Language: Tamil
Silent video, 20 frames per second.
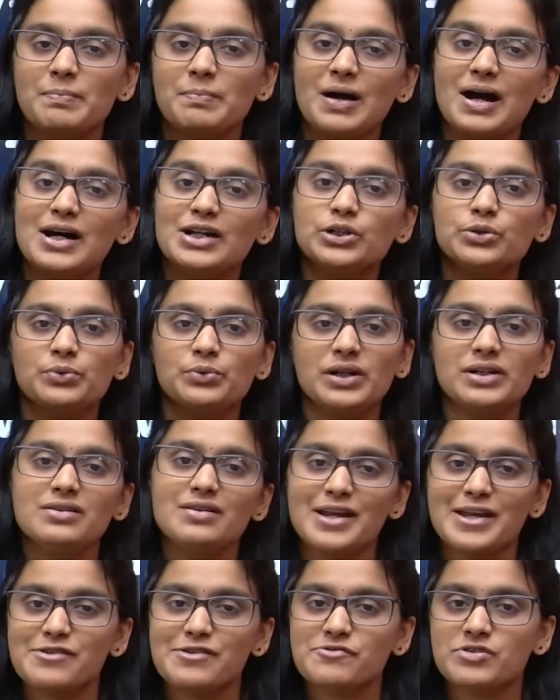பார்ட் ஒன்
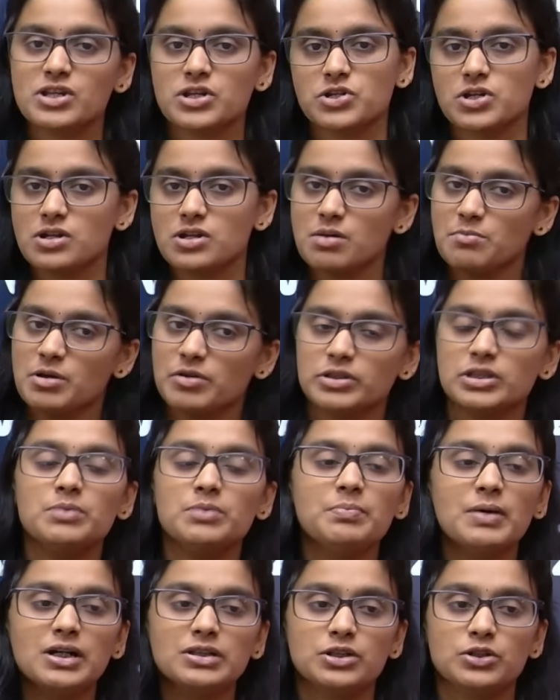லைவ் செஷன் நம்ம வந்து
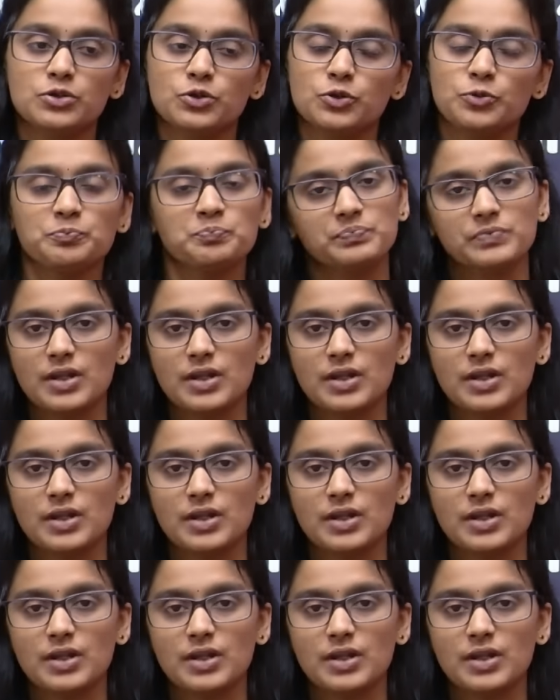பார்த்துருந்தோம்